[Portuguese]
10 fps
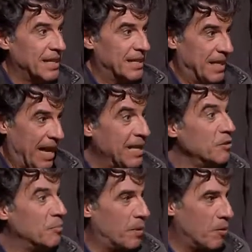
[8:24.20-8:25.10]
está
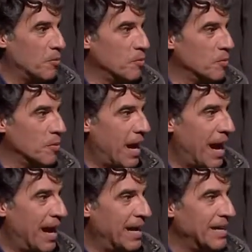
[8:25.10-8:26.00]
indo para algum
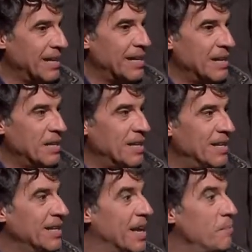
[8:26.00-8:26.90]
lugar hum. e
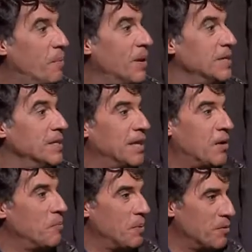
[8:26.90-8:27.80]
ninguém pode
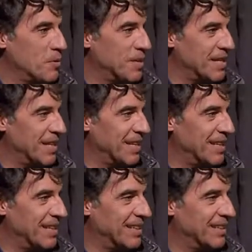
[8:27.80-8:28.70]
interromper você.
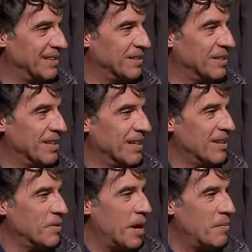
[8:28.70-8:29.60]
Né?
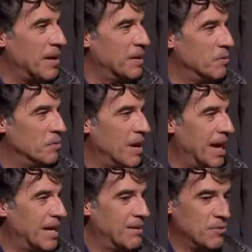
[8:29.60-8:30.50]
O camarim é um
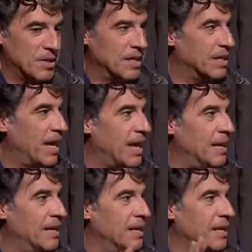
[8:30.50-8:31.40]
lugar que você
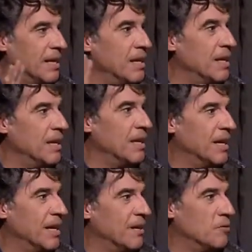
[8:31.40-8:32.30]
está,
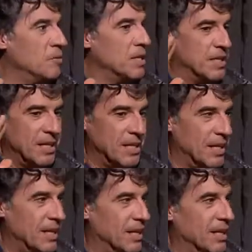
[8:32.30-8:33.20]
é, vamos dizer
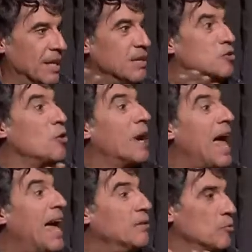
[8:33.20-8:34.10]
assim,
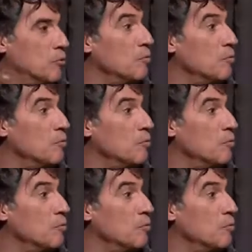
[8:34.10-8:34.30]
isolado do